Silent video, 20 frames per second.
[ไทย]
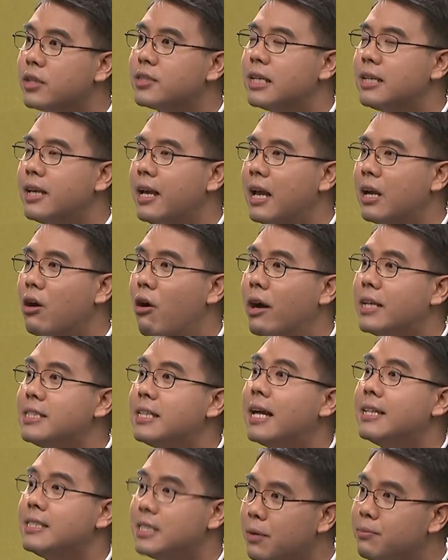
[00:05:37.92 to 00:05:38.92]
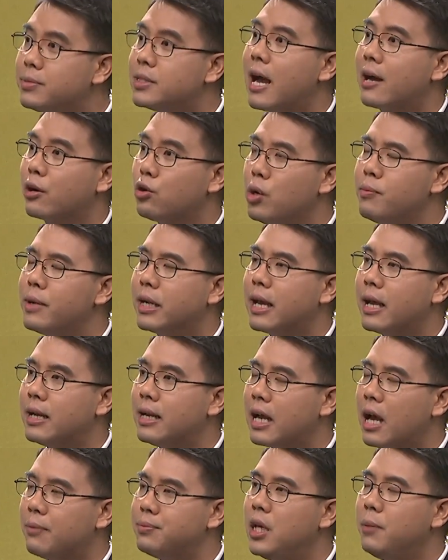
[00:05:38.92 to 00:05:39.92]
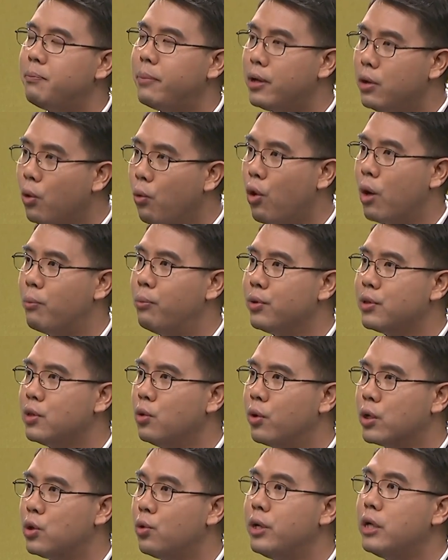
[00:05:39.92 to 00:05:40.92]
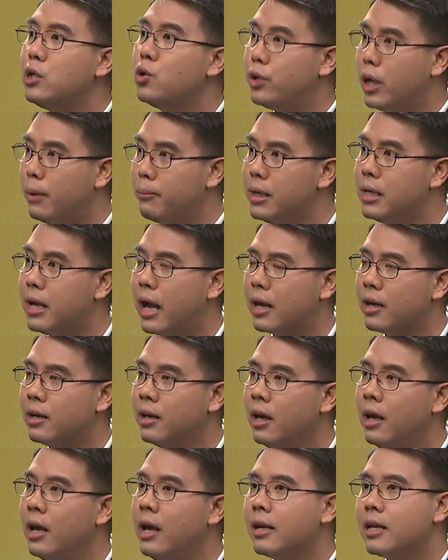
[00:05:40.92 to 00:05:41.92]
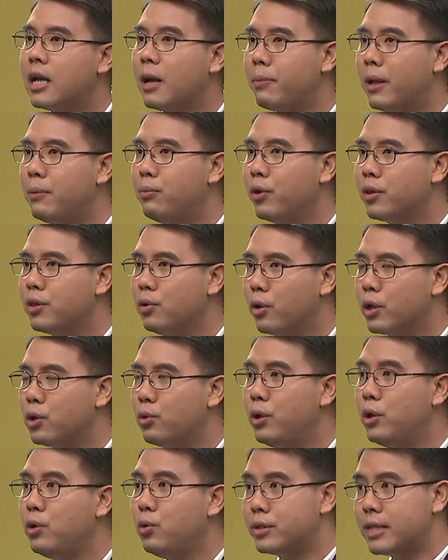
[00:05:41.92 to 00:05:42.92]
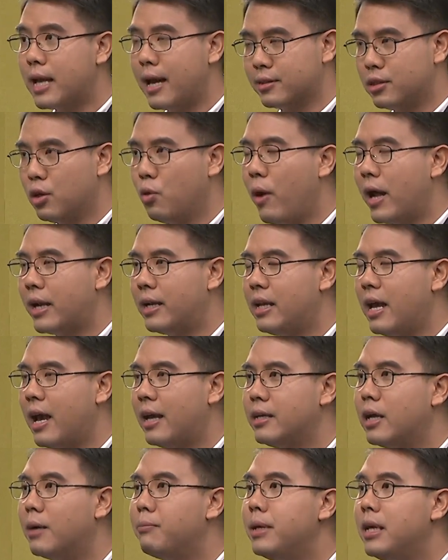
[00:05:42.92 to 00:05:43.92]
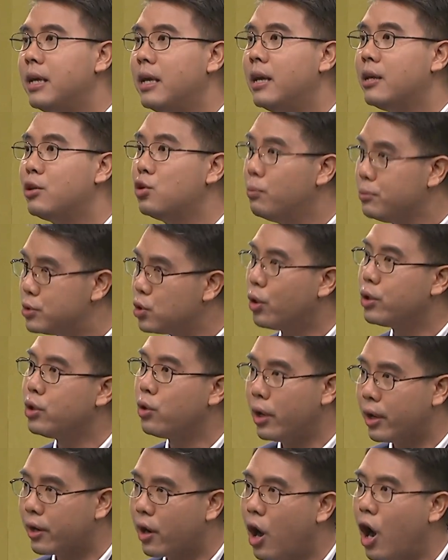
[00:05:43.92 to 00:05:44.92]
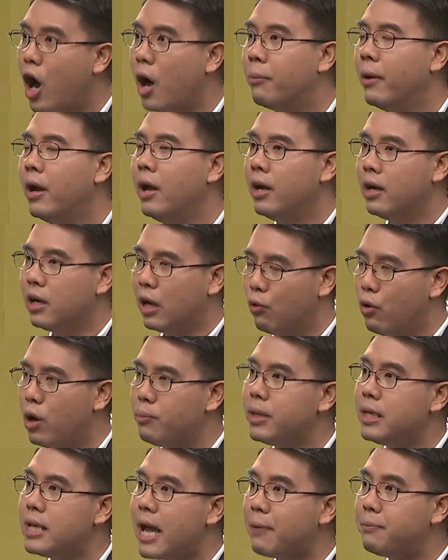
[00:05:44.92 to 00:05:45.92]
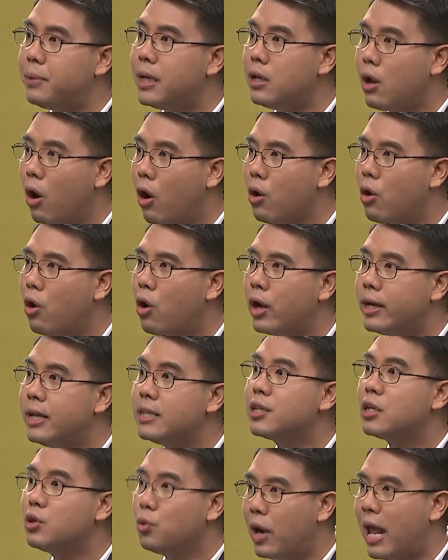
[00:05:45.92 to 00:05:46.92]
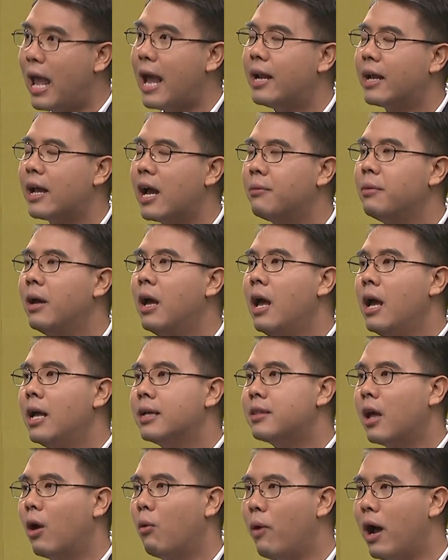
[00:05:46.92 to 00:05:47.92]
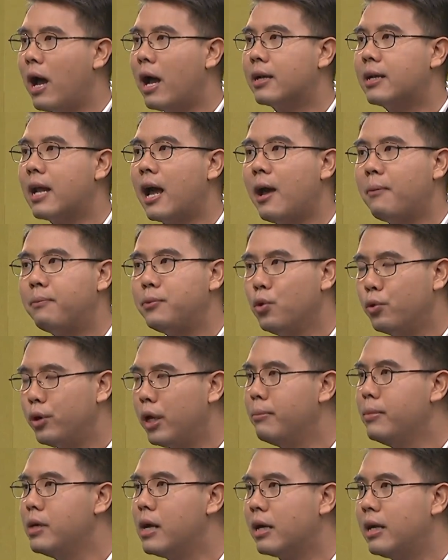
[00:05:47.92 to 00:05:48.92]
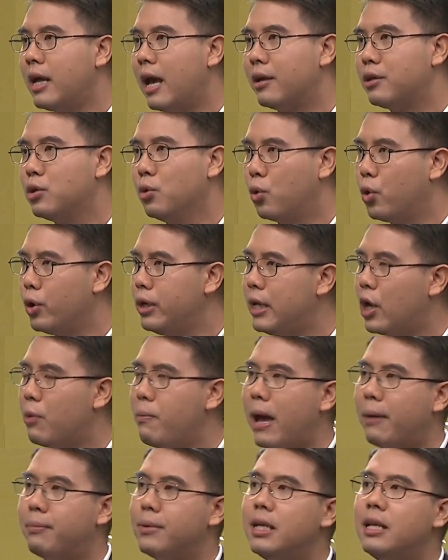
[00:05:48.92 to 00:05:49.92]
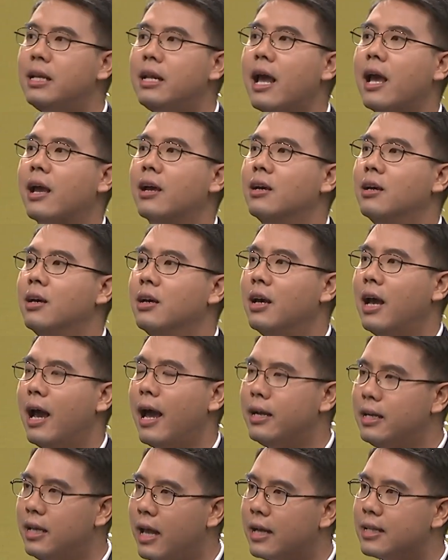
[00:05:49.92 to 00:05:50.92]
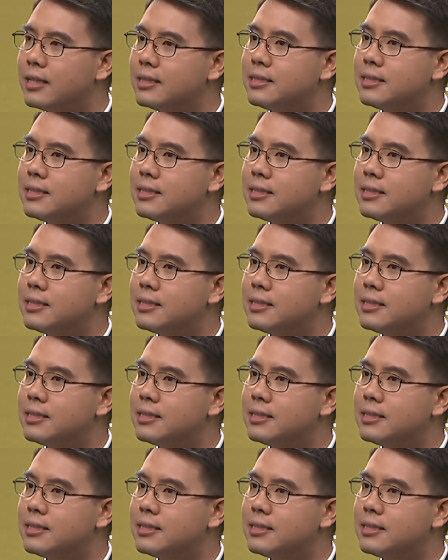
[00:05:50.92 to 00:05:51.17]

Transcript: อสังเกตของอาจารย์เจิมศักดิ์ด้วยเหมือนกันนะครับ ที่เป็นห่วงผู้สูงอายุที่อยู่ในเมือง ถ้าเป็นผู้สูงอายุที่อยู่ต่างจังหวัดเนี่ยยังมีชุมชนโดยรอบ หรือว่ามีญาติพี่น้องคอยที่จะดูแลนะครับ แต่ว่าถ้าอยู่ในเมืองเนี่ยอยู่คนเดียวแบบนี้เนี่ยอันเนี้ย